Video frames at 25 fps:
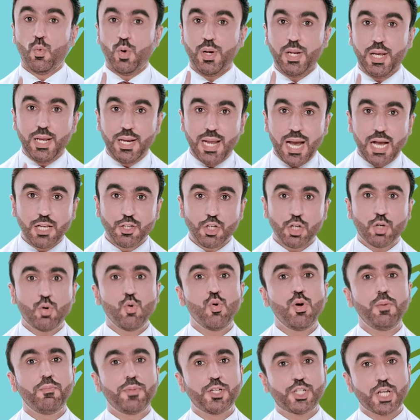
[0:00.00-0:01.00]
والعلاج
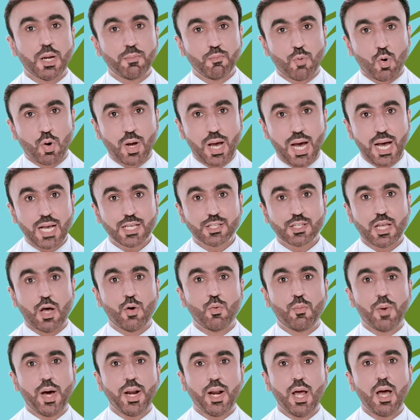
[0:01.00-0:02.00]
يكون بشامبو خاص
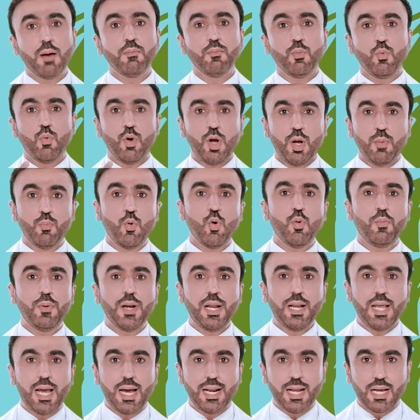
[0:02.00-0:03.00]
او مرهم وحبوب
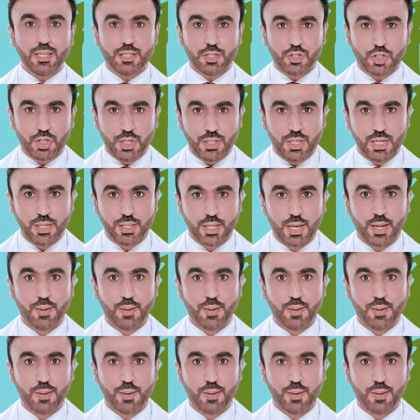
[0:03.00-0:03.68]
للحالات الشديده،